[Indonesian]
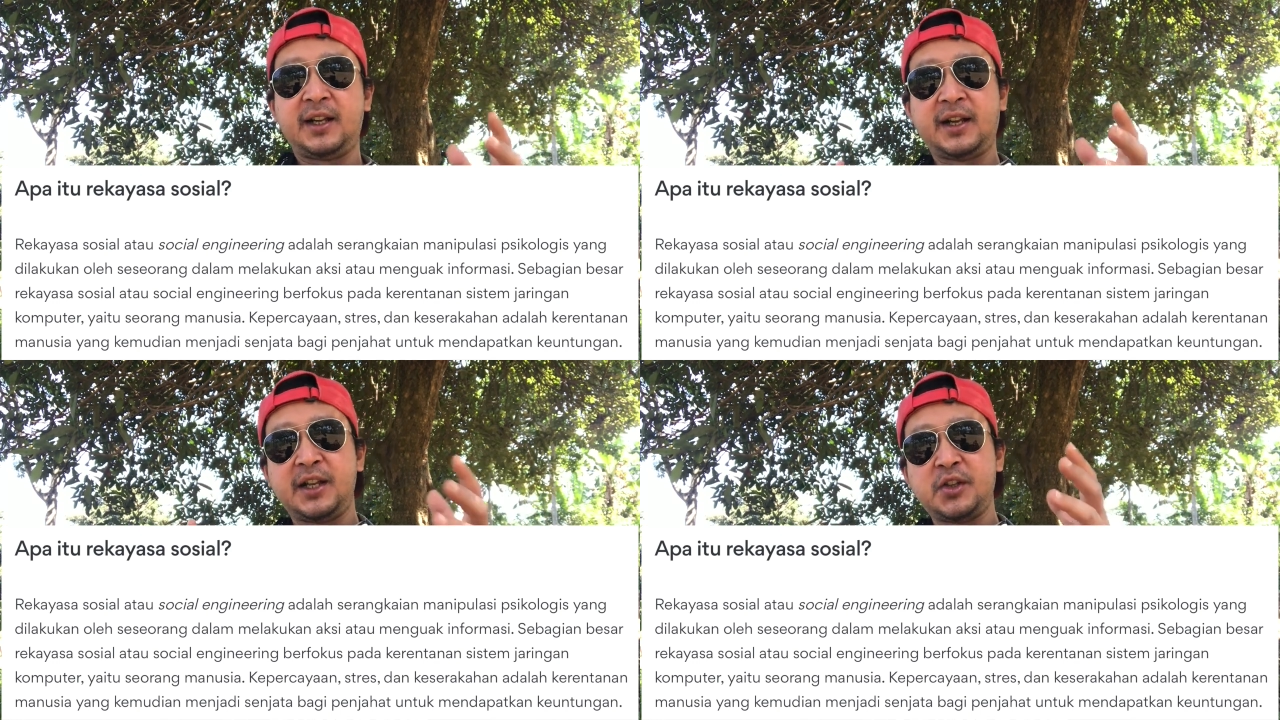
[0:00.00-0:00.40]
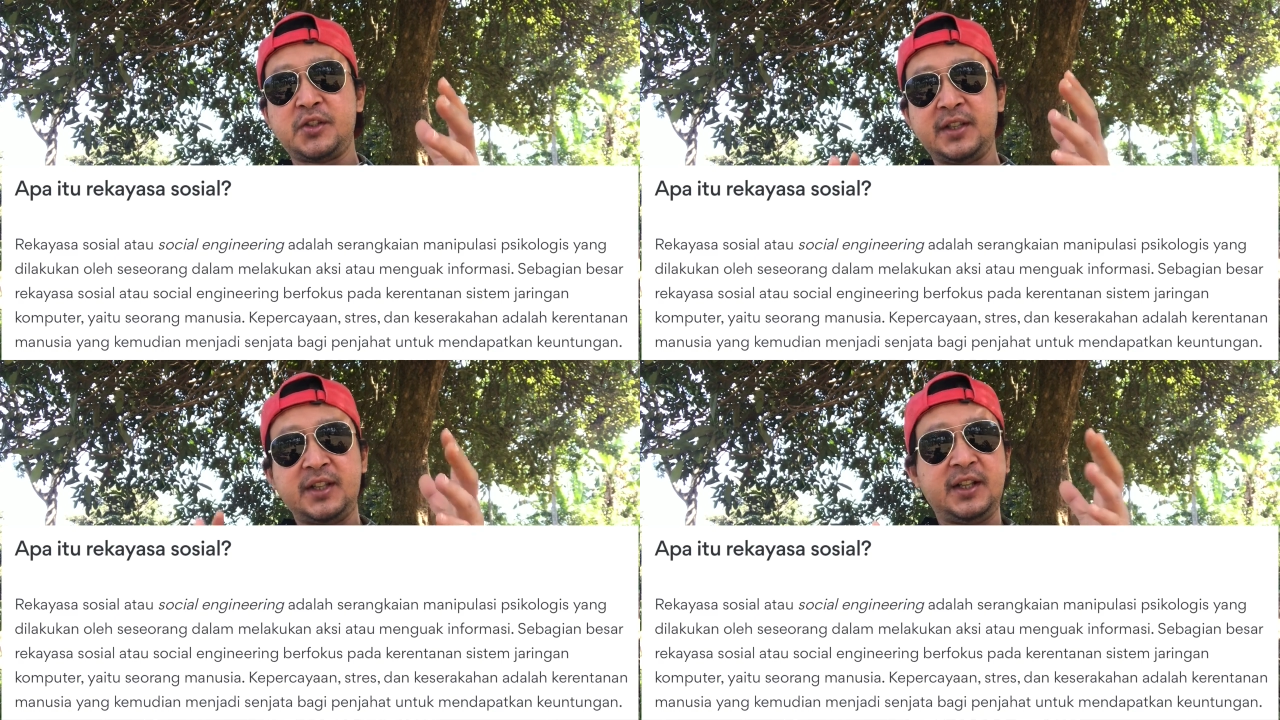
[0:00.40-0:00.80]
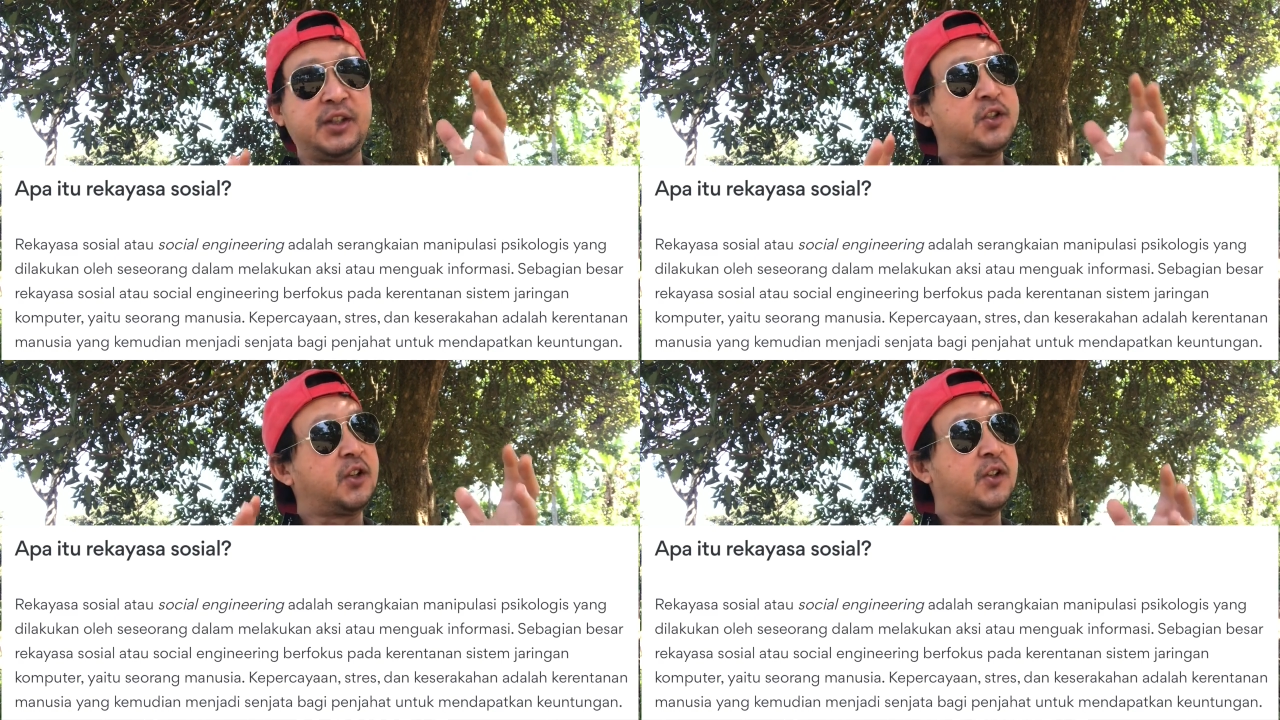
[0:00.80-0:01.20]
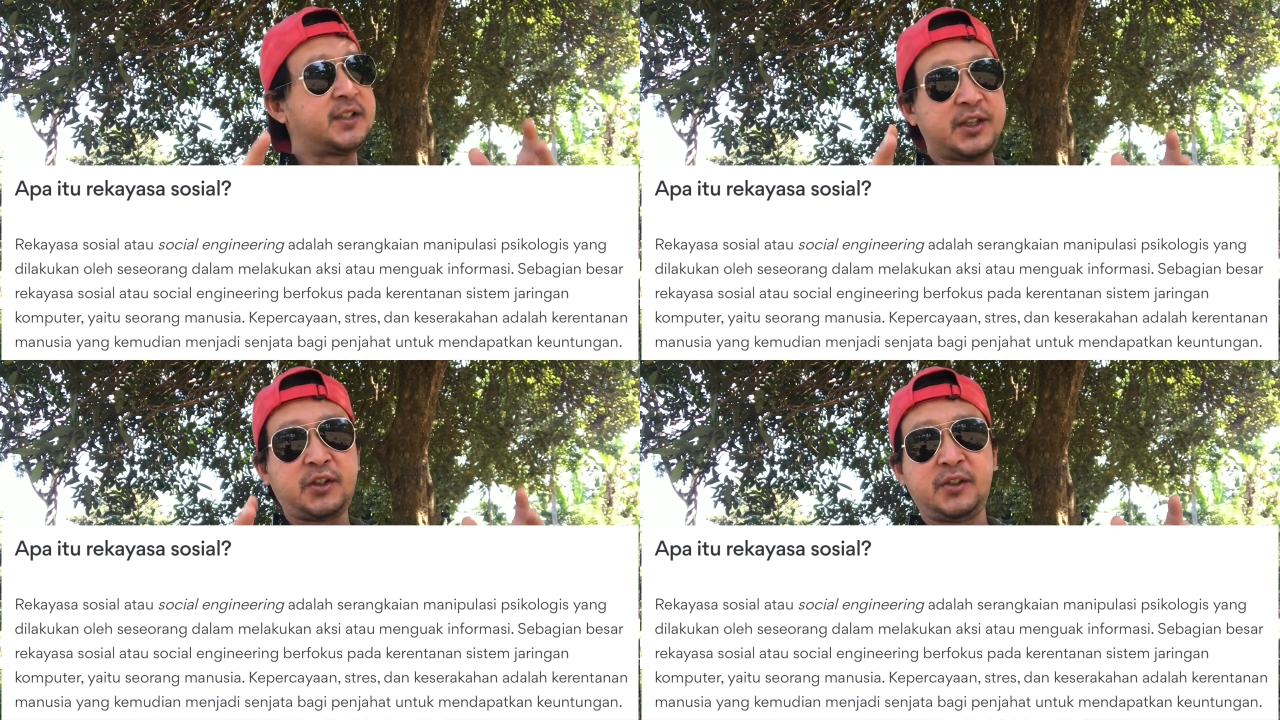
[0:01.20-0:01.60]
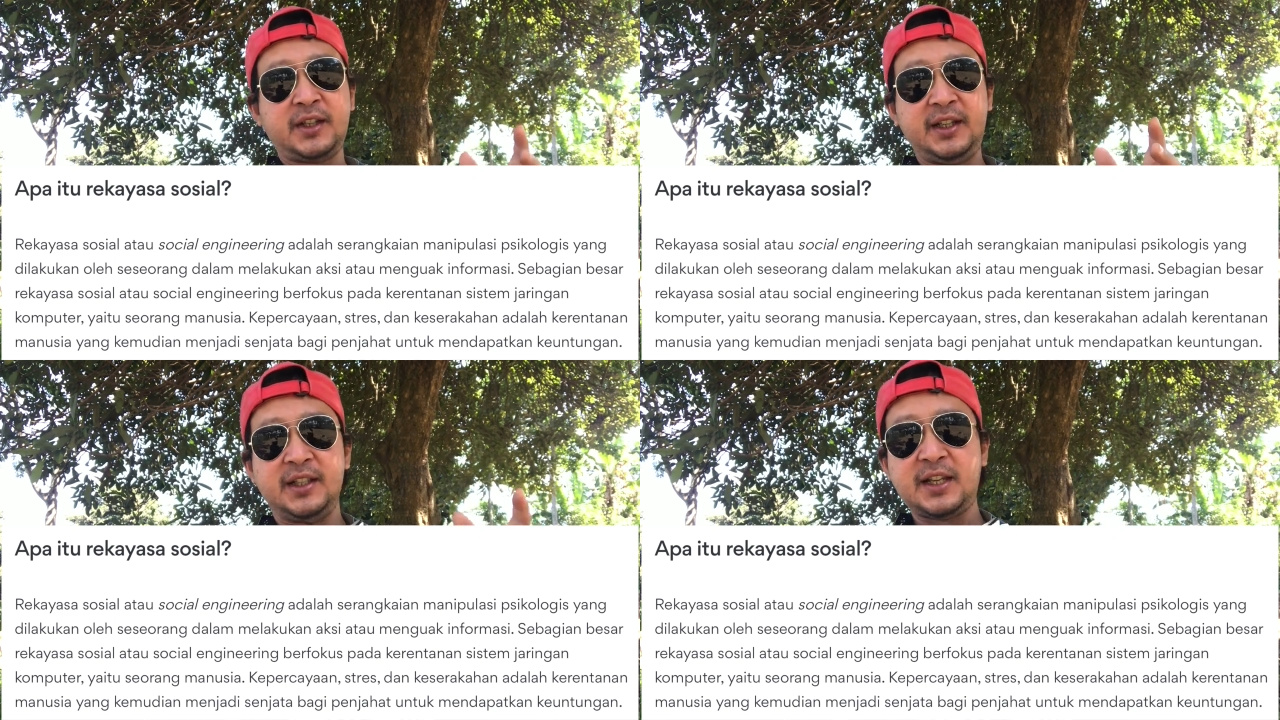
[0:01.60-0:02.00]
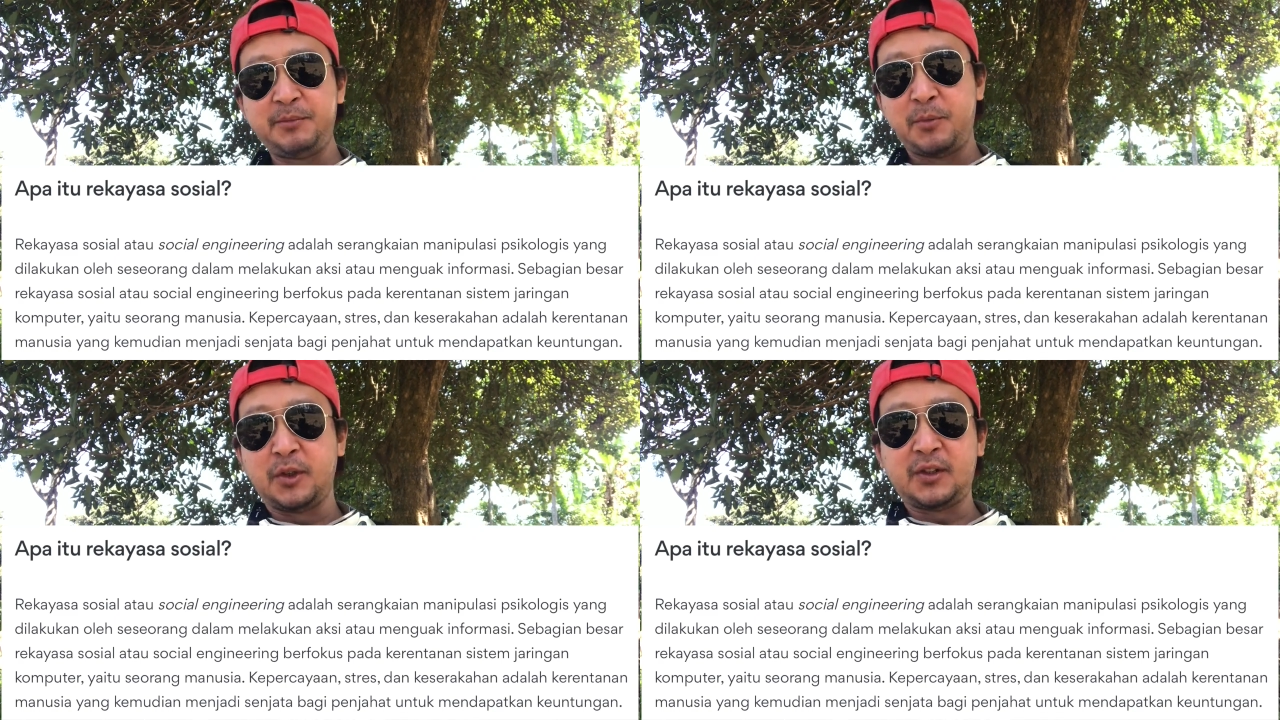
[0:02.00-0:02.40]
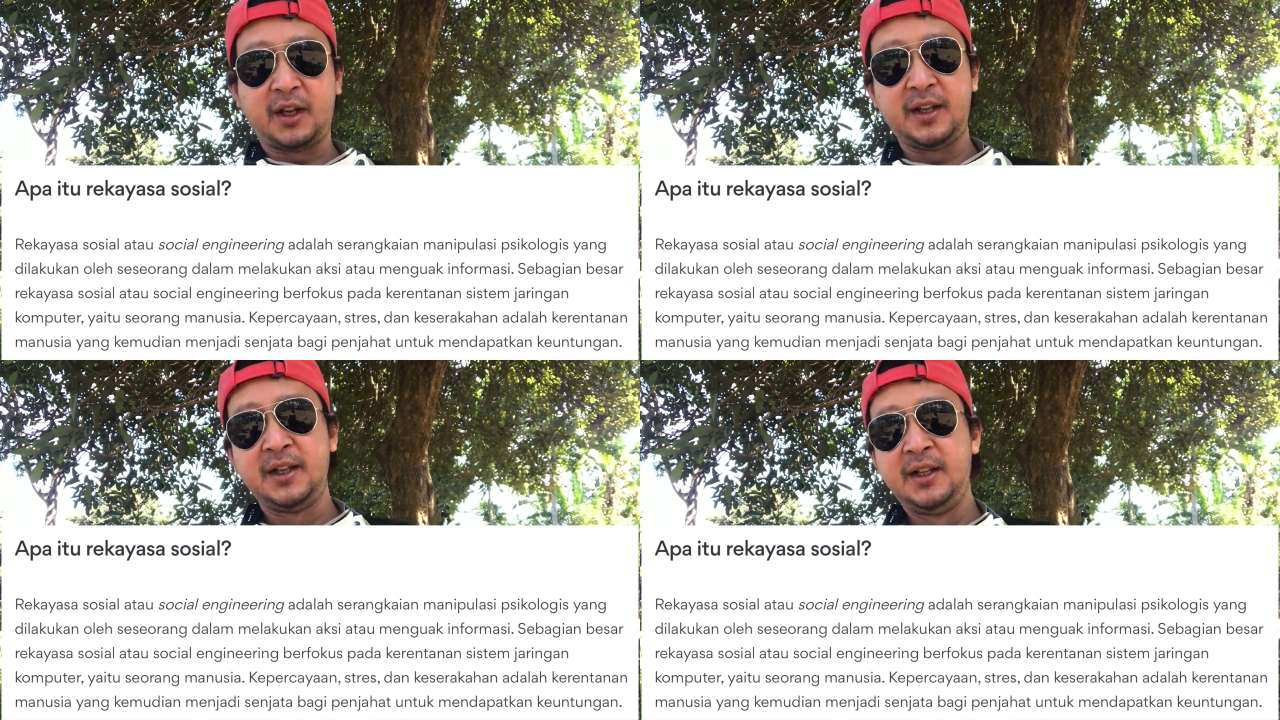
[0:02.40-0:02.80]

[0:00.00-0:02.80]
Rekayasa sosial itu contoh saya contohnya gini, saya bawa motor ya.